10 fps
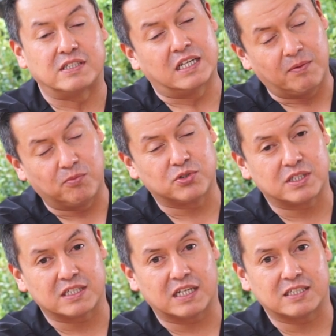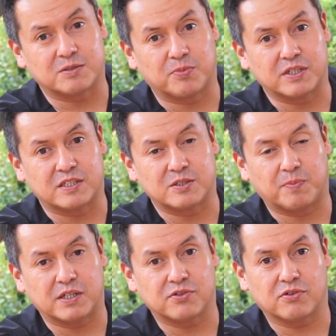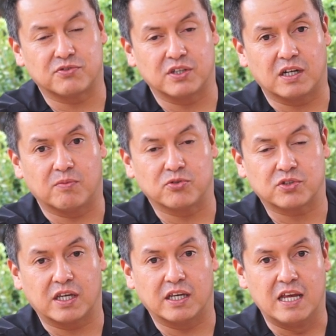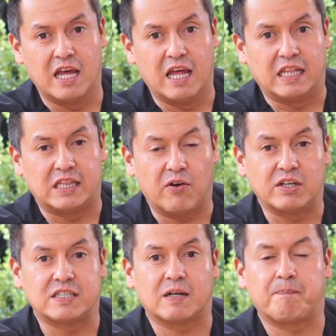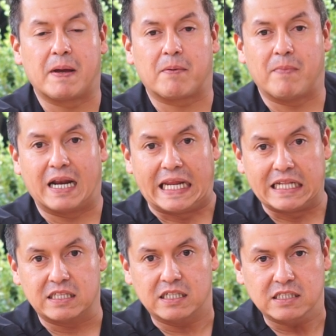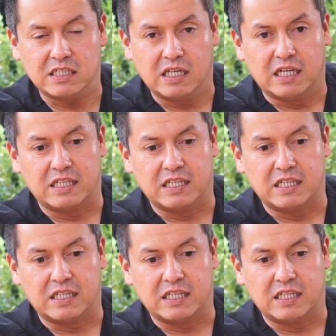Así que muchas gracias por este espacio y consideramos que deben ser permanentes,